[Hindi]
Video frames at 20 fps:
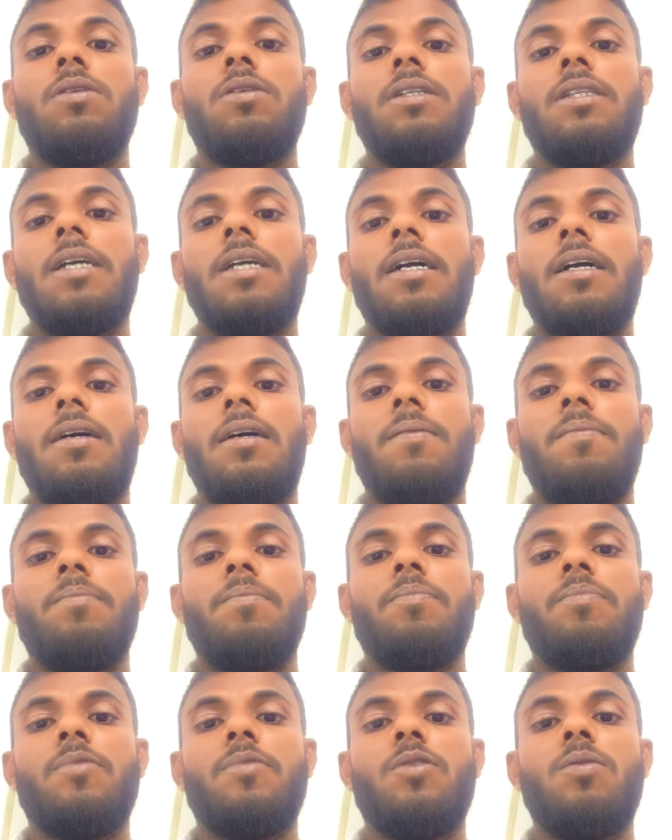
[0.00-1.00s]
तो जीतेगा
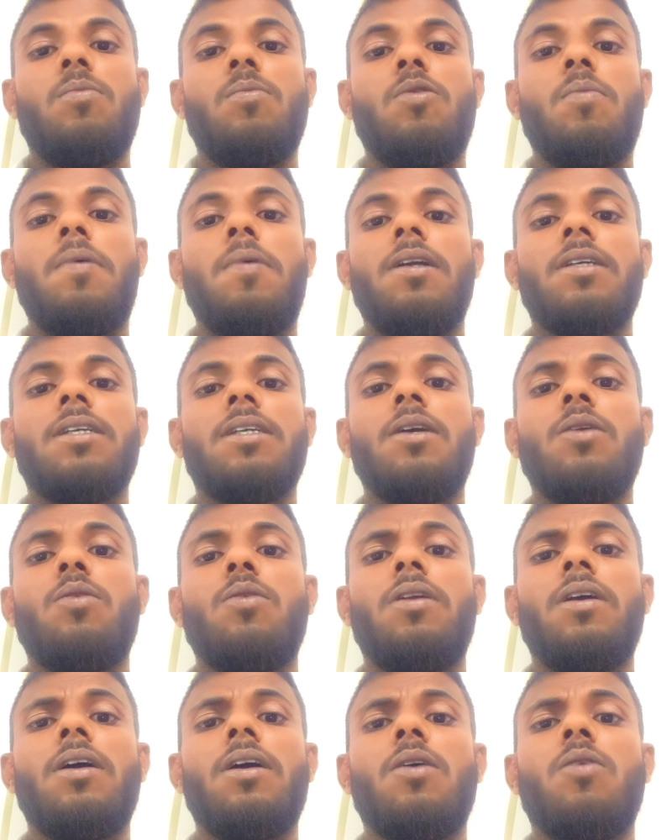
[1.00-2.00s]
तुमको परेशान
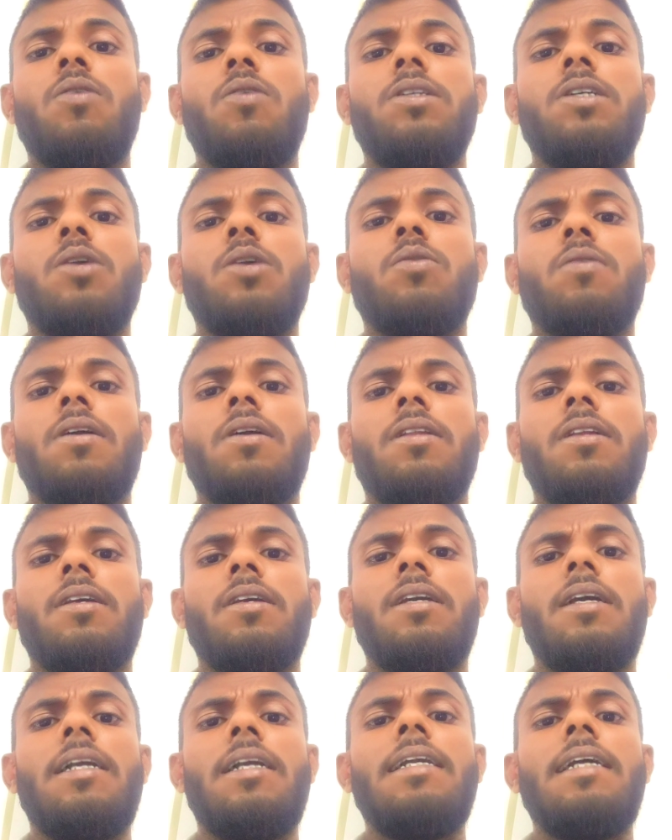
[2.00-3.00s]
होने का कोई ज़रूरत
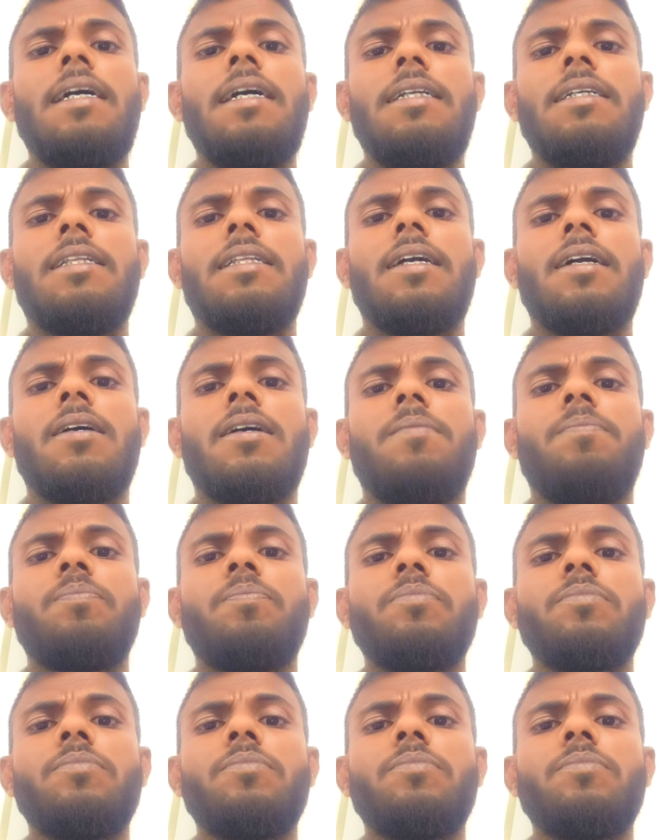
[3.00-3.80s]
नहीं है इंडिया जीतेगा